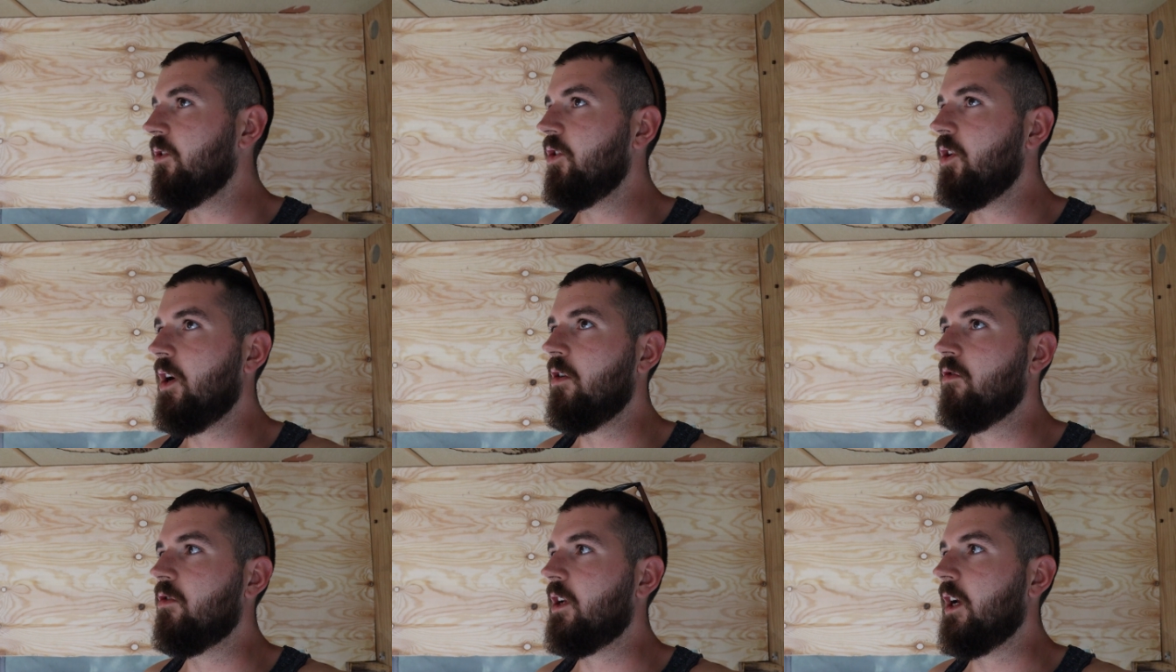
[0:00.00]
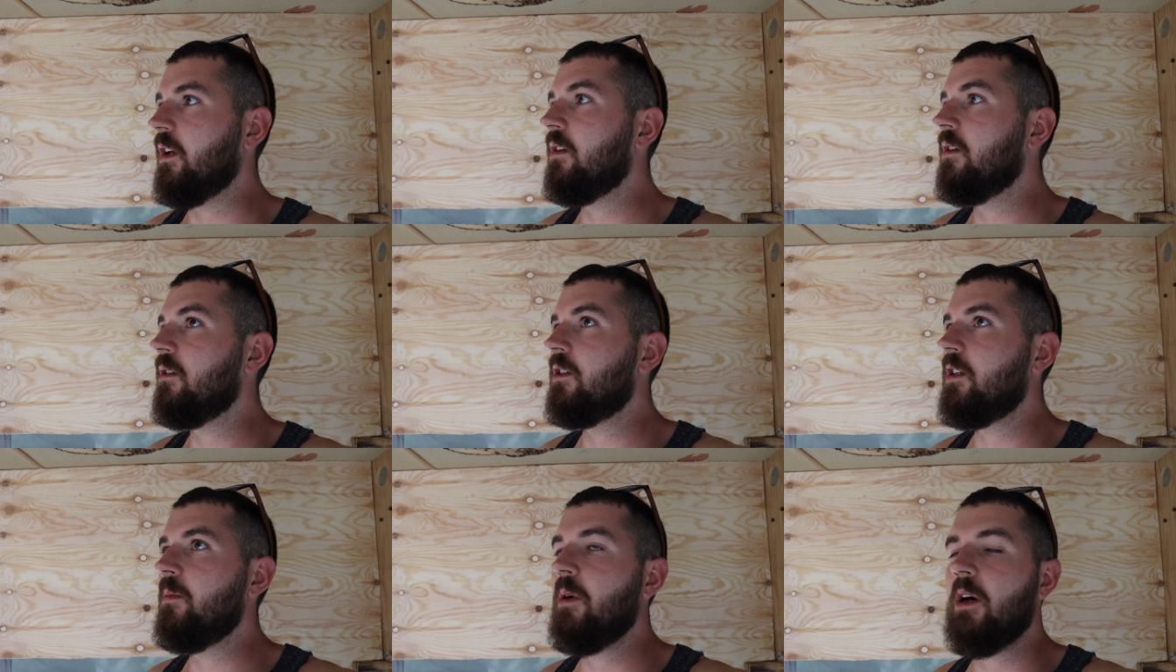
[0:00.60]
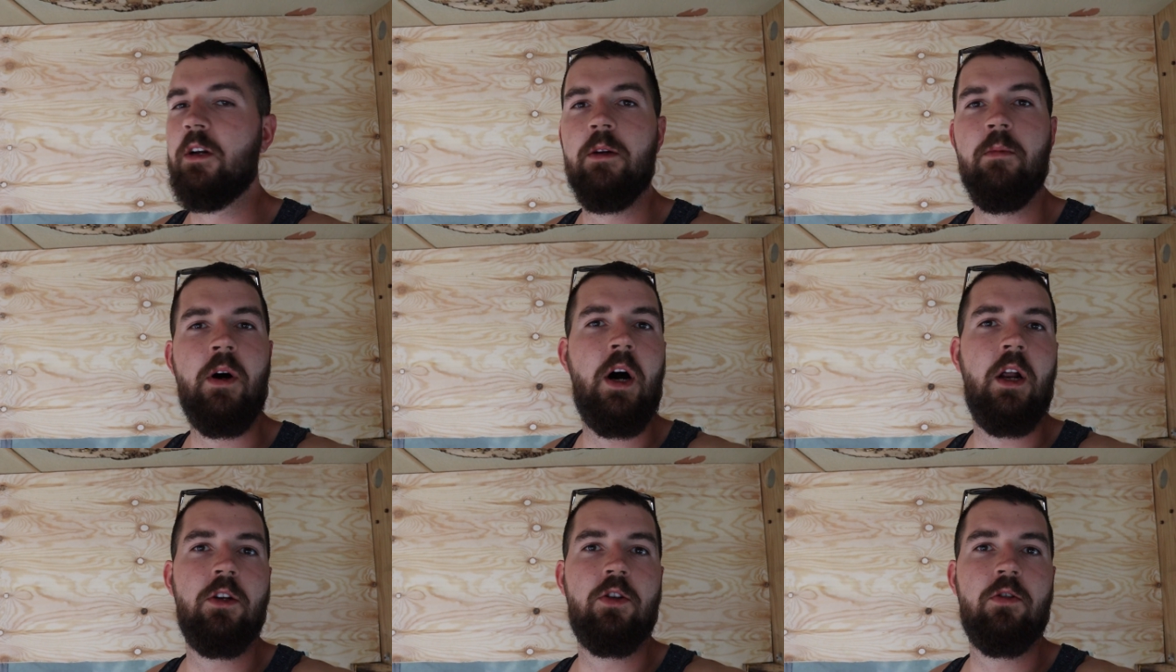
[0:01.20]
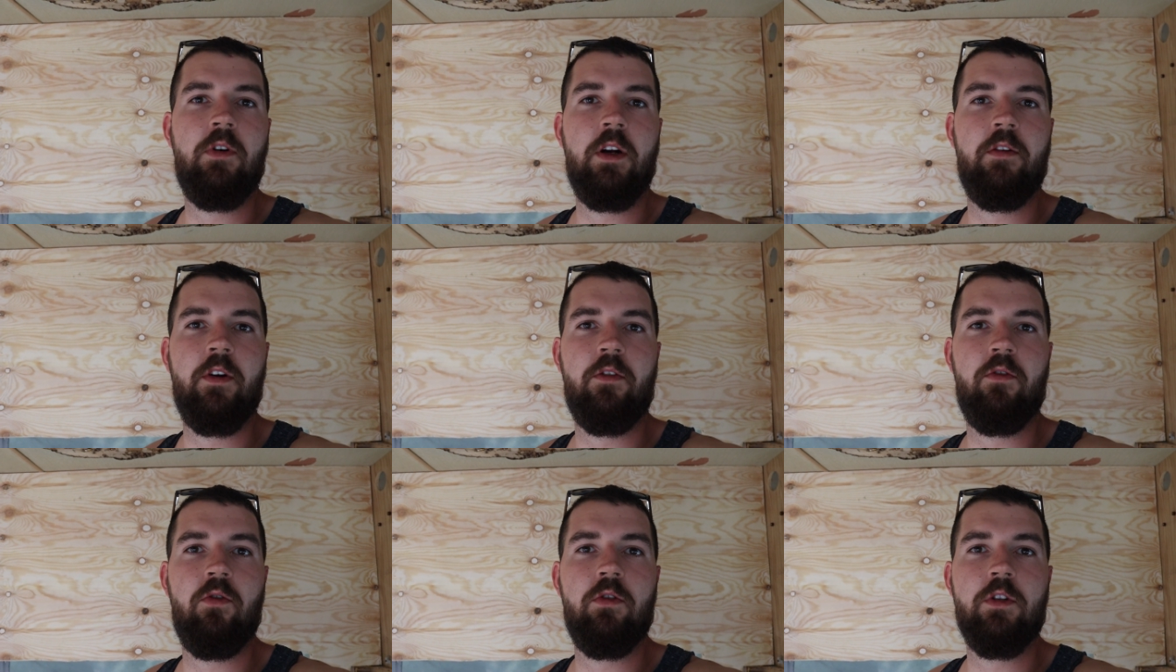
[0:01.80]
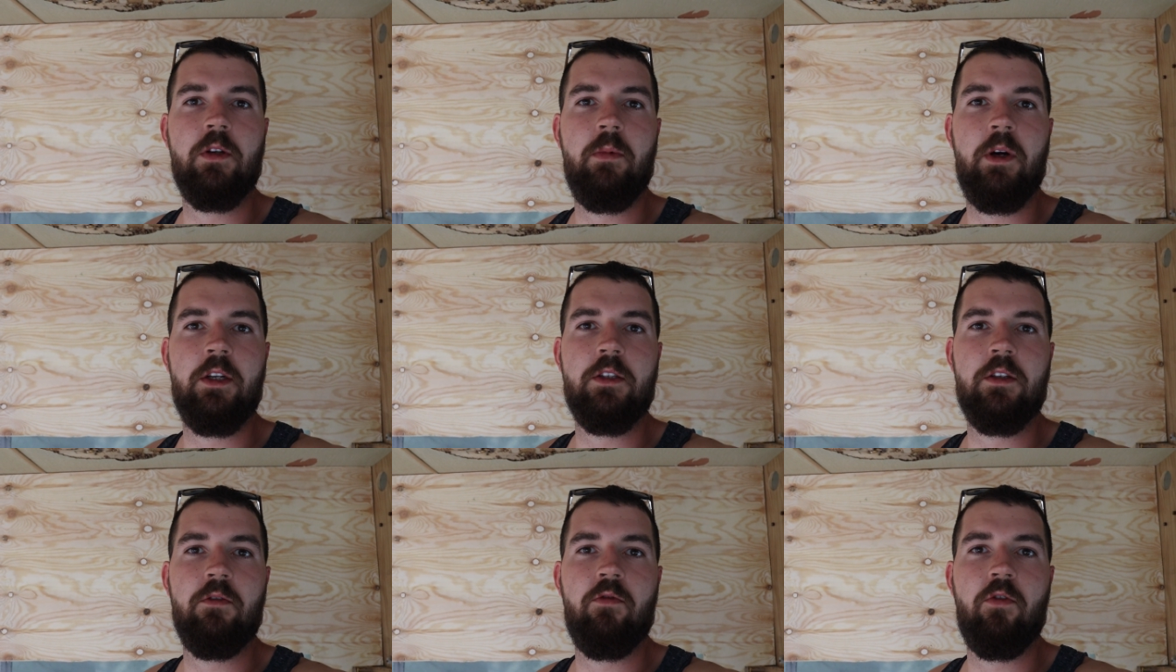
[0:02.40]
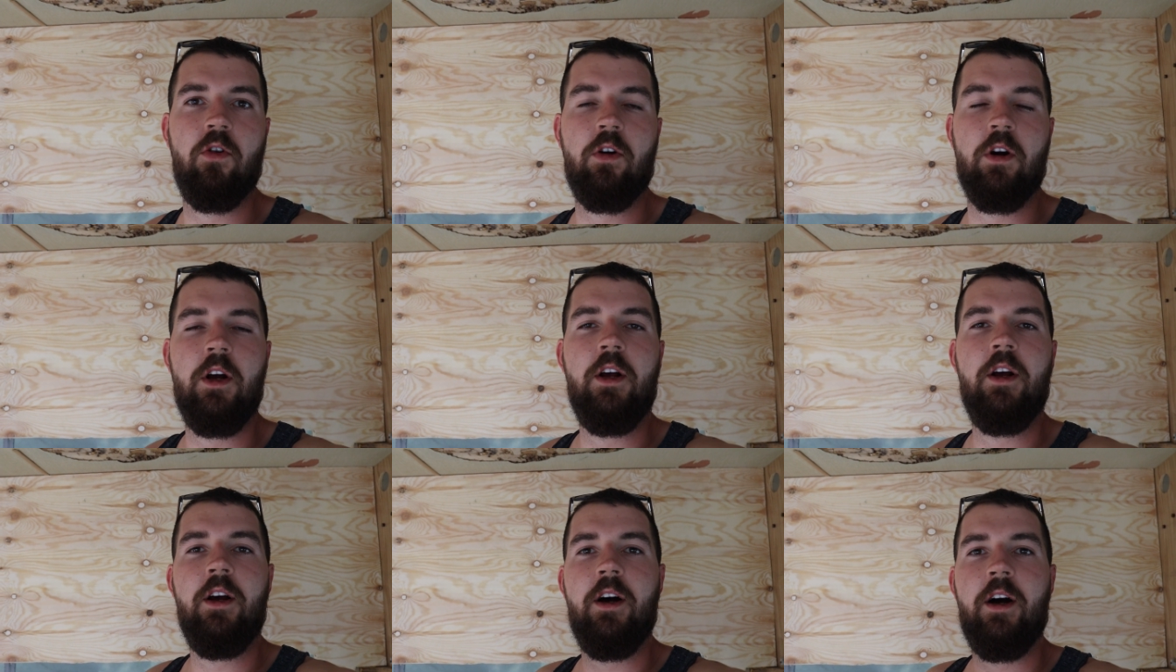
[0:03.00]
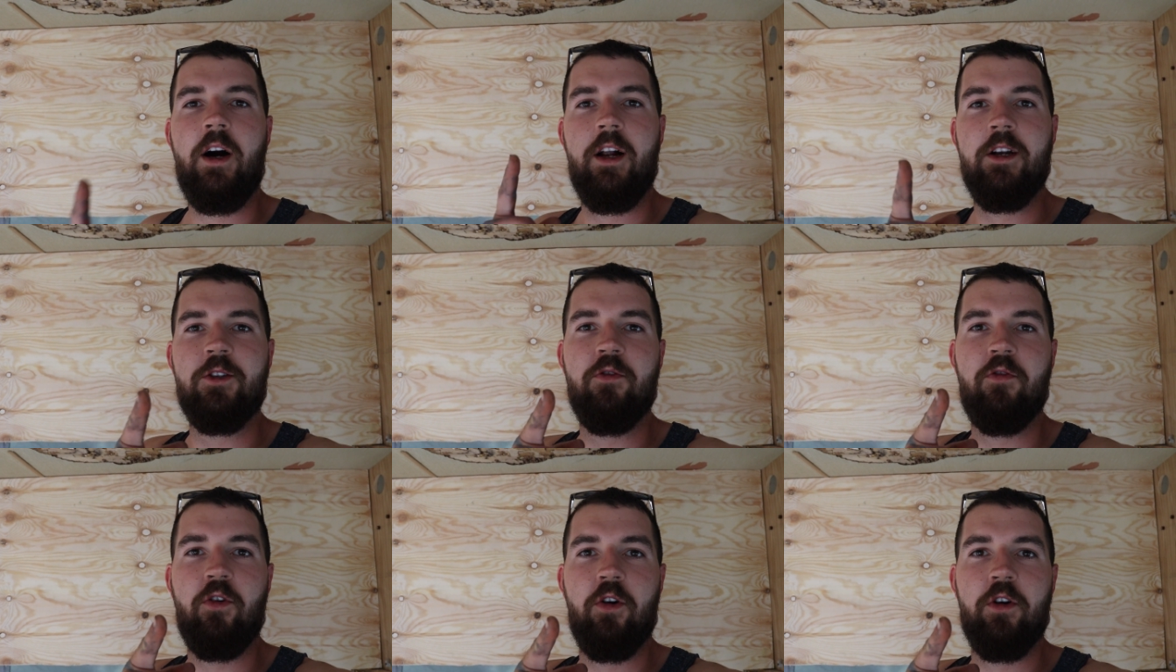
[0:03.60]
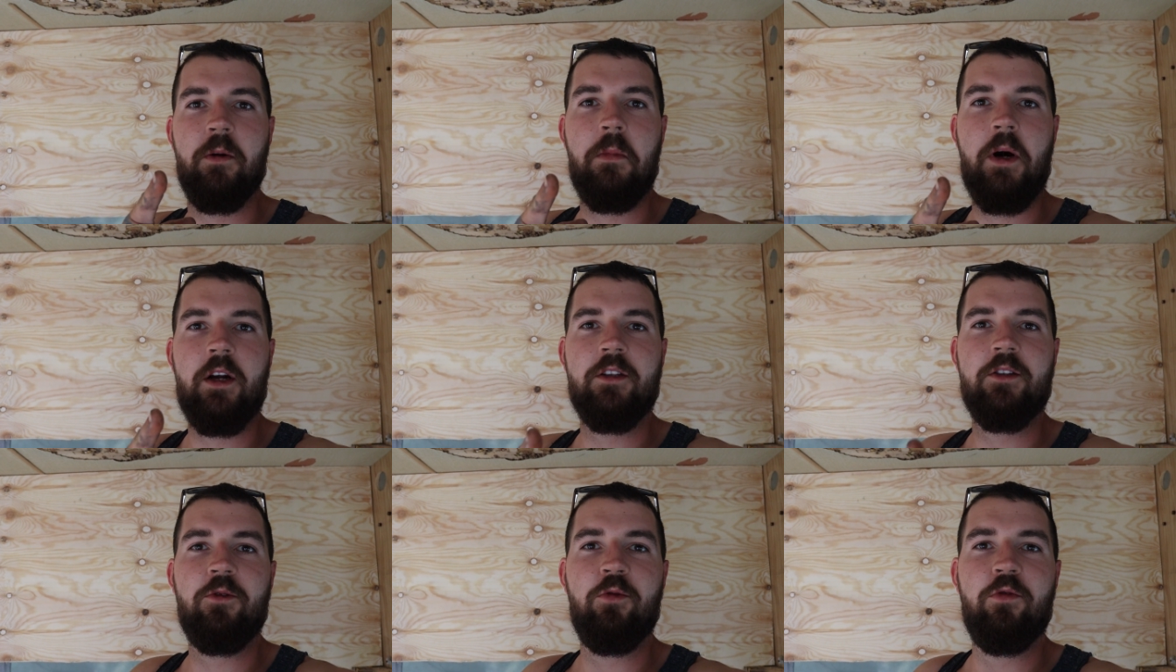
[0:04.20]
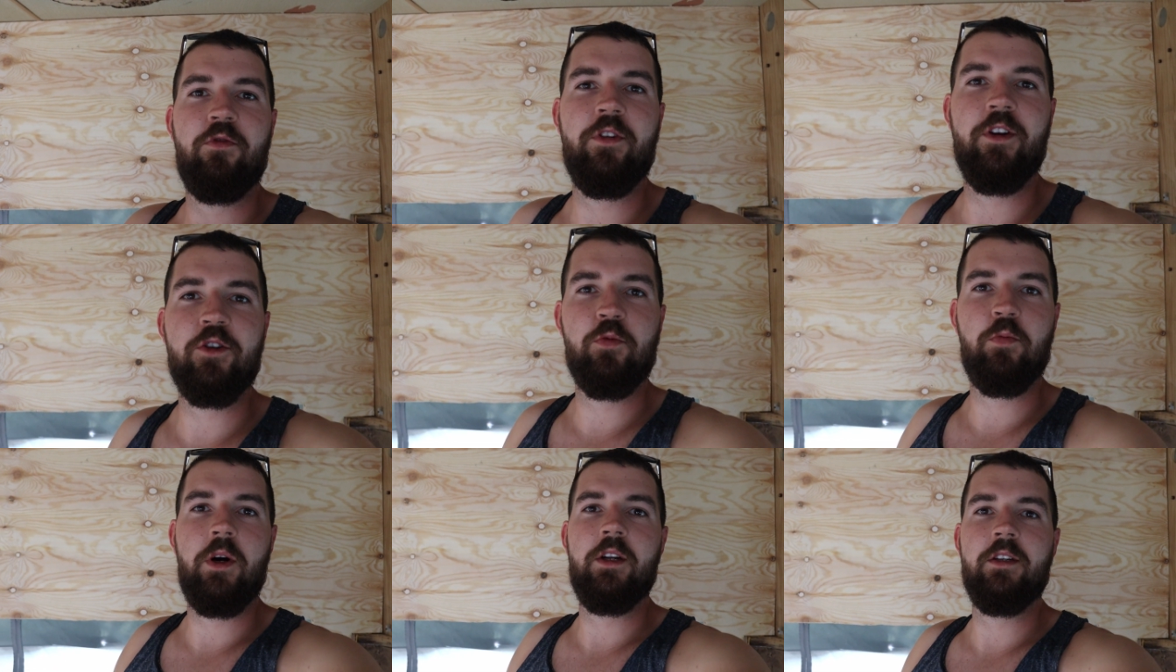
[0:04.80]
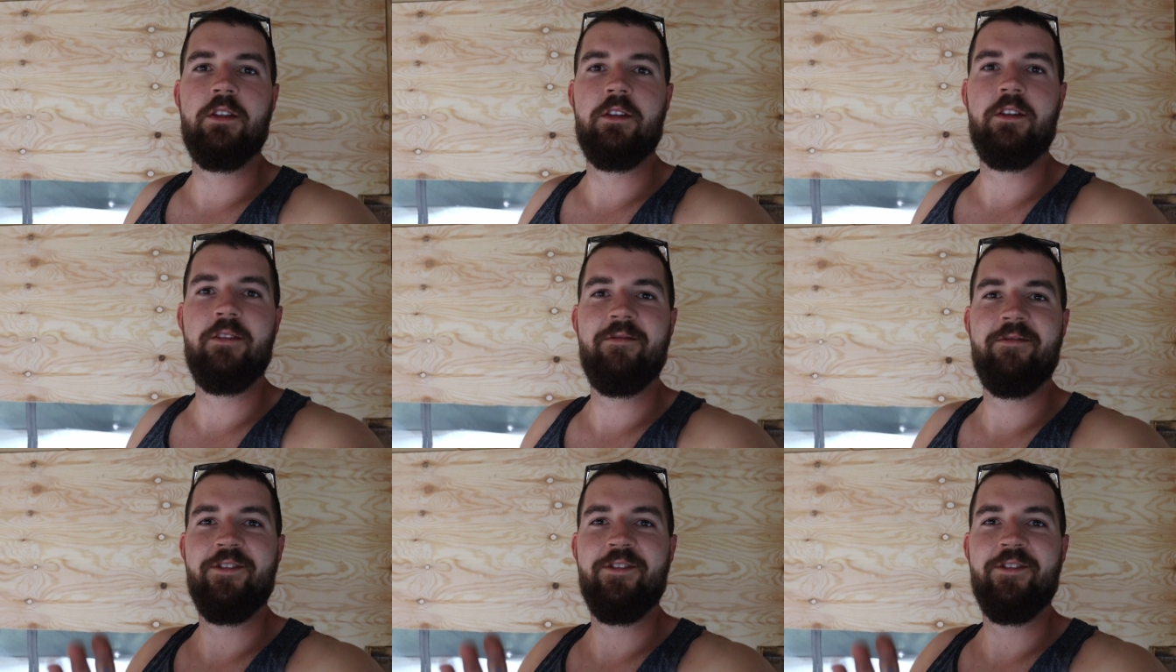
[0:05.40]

Ja, und dann sind wir nicht mehr allzu weit weg von unserem ersten Vlog. Also Freunde, macht's gut, viel Spaß.